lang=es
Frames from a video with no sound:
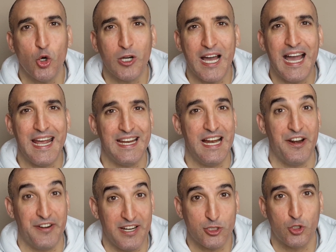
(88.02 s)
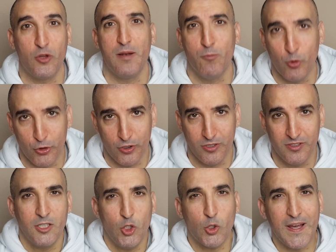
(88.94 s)
toca en el resto del
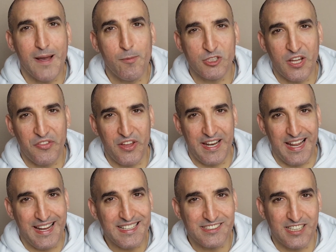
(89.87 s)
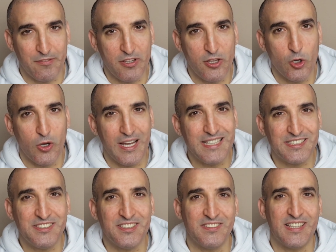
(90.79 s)
mundo. Lo que vamos a hacer en este vídeo es
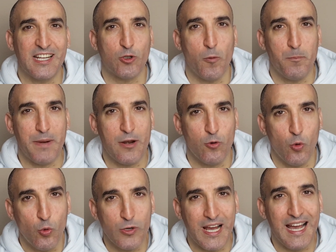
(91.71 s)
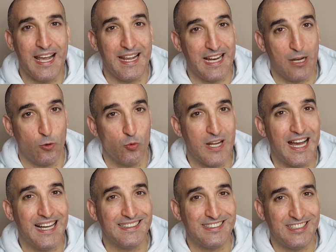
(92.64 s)
intentar comprar una en
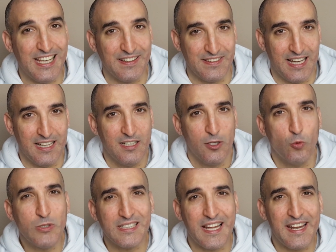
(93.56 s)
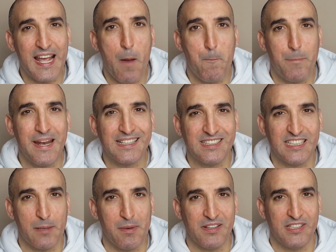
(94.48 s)
alguna tienda, una tarea
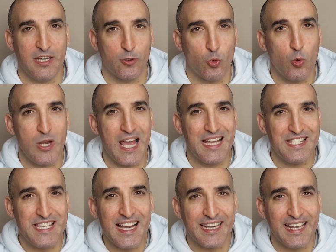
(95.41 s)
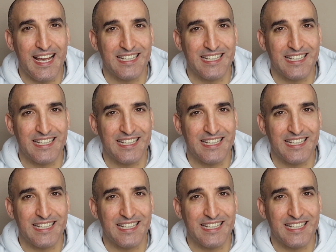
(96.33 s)
prácticamente hercúlea ya que